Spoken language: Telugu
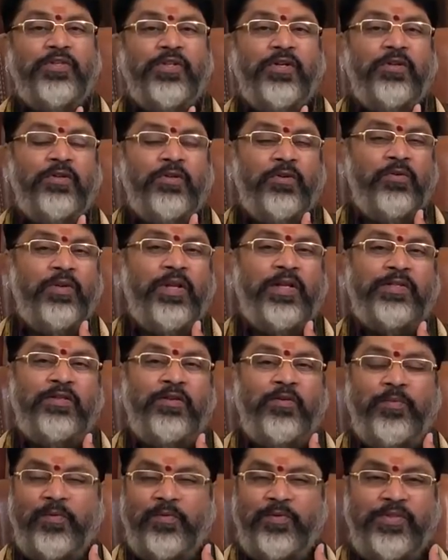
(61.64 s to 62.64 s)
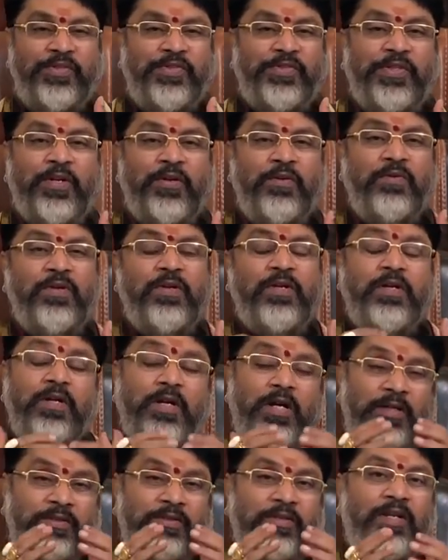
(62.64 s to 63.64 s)
వచ్చాడో ధనురాశిలో ప్రవేశిస్తాడో
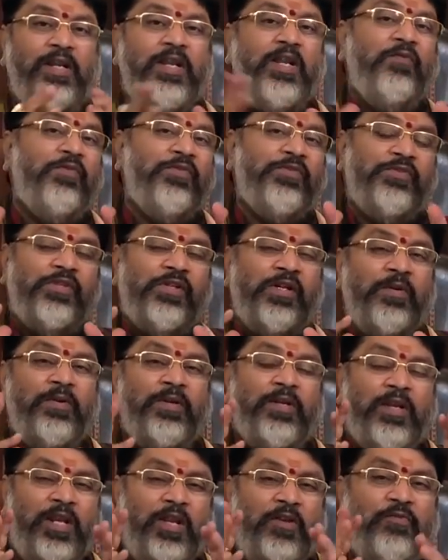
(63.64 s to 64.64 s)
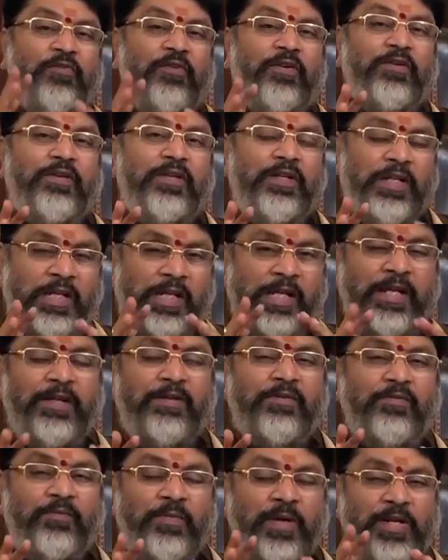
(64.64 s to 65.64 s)
అంత రిలీఫ్ ఇస్తుంది కాబట్టి రిలీఫ్ ఈ ఇయర్
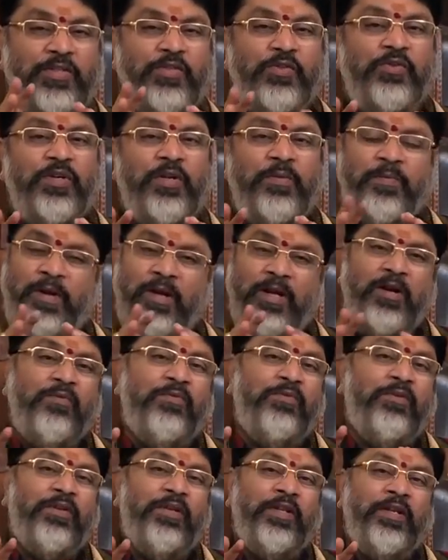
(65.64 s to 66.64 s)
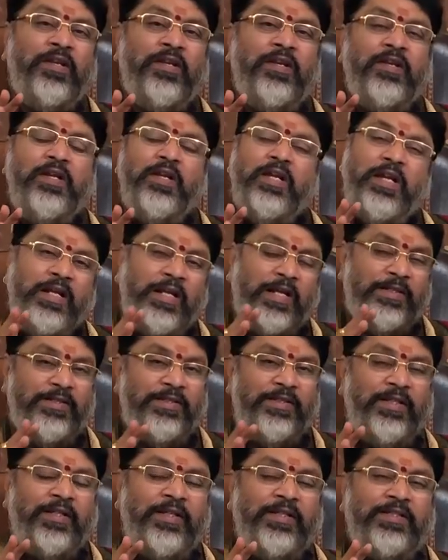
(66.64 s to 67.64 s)
మార్చి నుండి బాగా ఉంటుందని
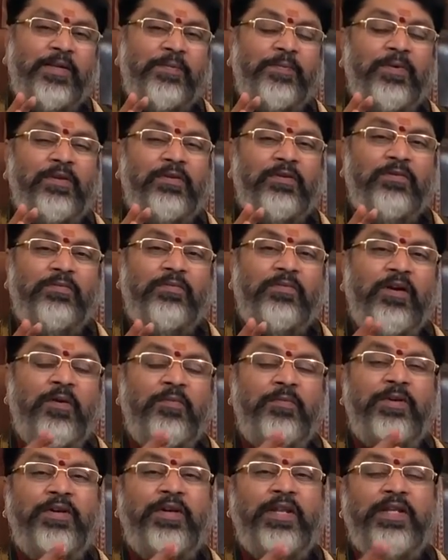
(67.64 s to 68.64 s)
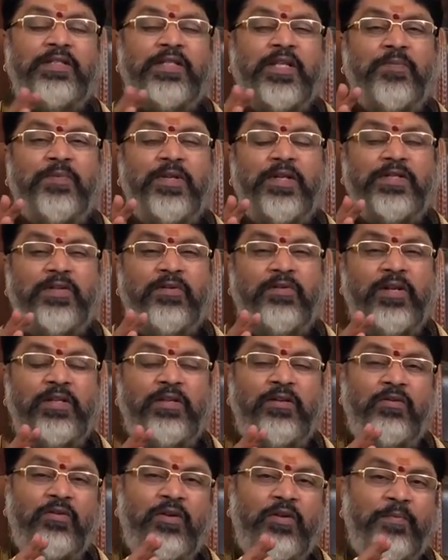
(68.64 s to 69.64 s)
ఖచ్చితంగా చెప్పగలుగుతాం కాంపిటేటివ్ ఎగ్జామ్ రాసే
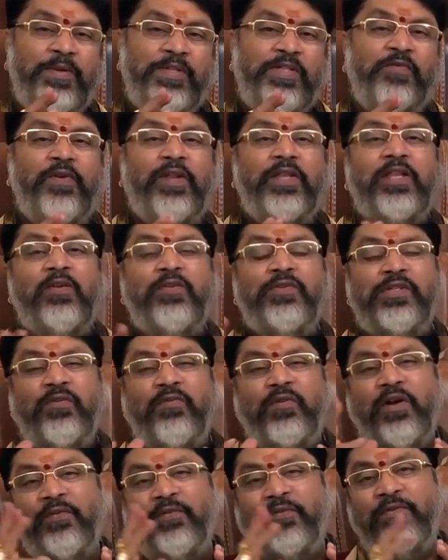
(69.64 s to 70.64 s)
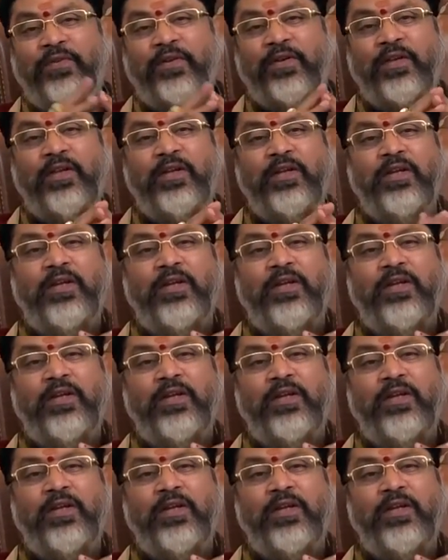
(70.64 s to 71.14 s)
వాళ్ళందరూ కూడా మంచి ఫలితాలు వచ్చే అవకాశం ఉంటుంది